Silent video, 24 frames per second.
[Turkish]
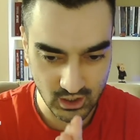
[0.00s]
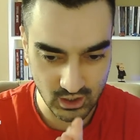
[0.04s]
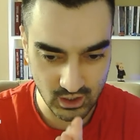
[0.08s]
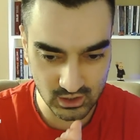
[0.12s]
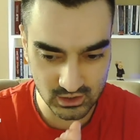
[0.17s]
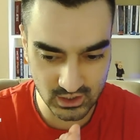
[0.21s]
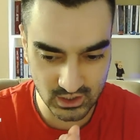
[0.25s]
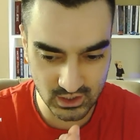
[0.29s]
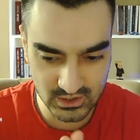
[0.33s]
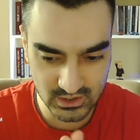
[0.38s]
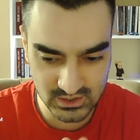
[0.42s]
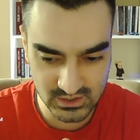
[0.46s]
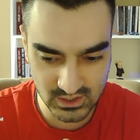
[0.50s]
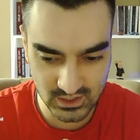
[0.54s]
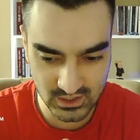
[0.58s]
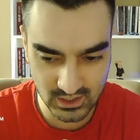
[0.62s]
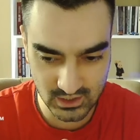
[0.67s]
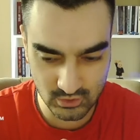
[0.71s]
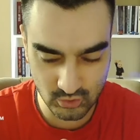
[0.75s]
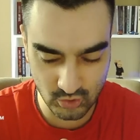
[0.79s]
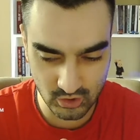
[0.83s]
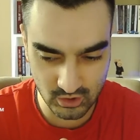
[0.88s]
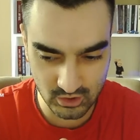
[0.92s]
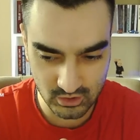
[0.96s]
Allah'ın
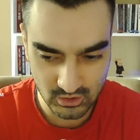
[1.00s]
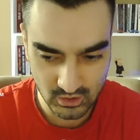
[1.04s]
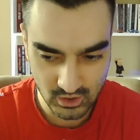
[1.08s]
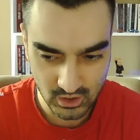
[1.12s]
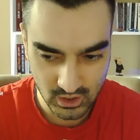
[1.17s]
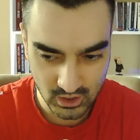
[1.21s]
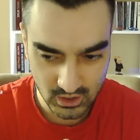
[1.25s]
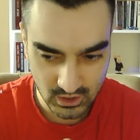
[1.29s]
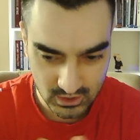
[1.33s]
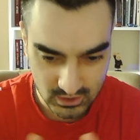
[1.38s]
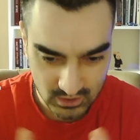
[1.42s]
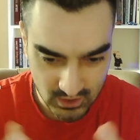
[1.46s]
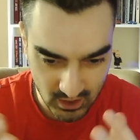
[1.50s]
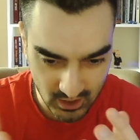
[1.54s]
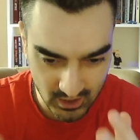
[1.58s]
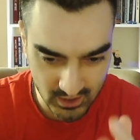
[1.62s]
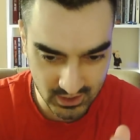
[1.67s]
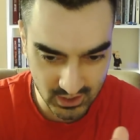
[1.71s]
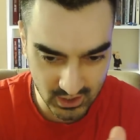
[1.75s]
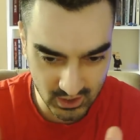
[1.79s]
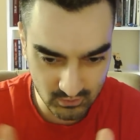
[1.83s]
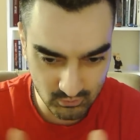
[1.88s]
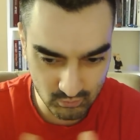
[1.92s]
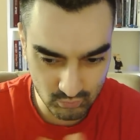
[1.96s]
izniyle o
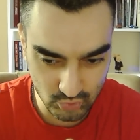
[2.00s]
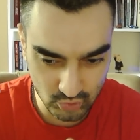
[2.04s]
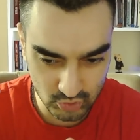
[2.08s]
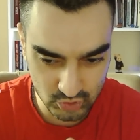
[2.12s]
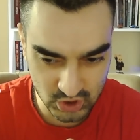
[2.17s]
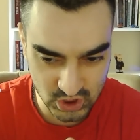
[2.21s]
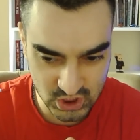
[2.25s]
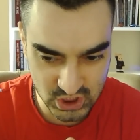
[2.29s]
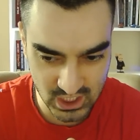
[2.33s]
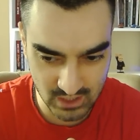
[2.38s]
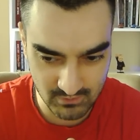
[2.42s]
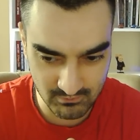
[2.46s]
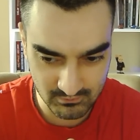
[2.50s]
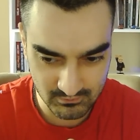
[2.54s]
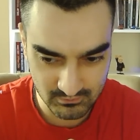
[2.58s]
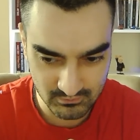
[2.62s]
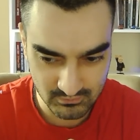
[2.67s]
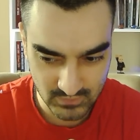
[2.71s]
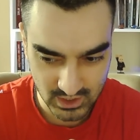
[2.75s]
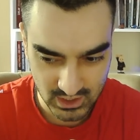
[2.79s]
yani muhteşem